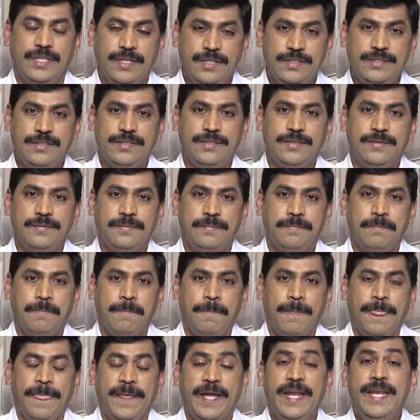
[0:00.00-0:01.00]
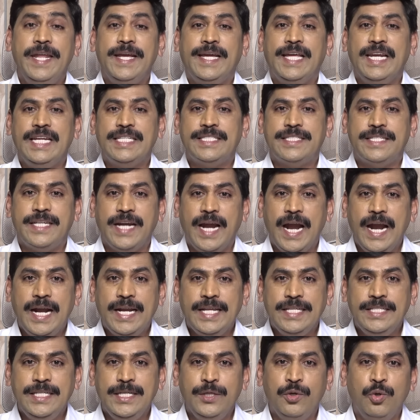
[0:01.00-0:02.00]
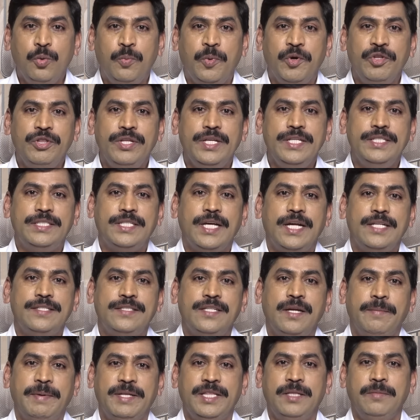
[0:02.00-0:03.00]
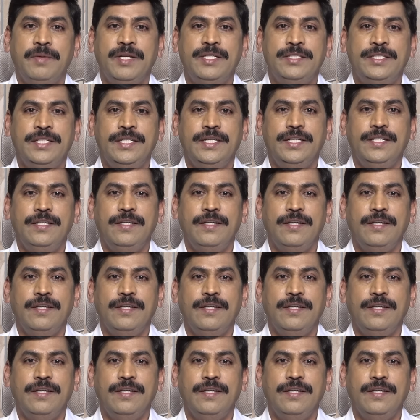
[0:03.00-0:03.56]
ఎస్ ఎన్నికల స్ట్రాటజీ రూపొందించాల్సిన పెద్ద మనిషి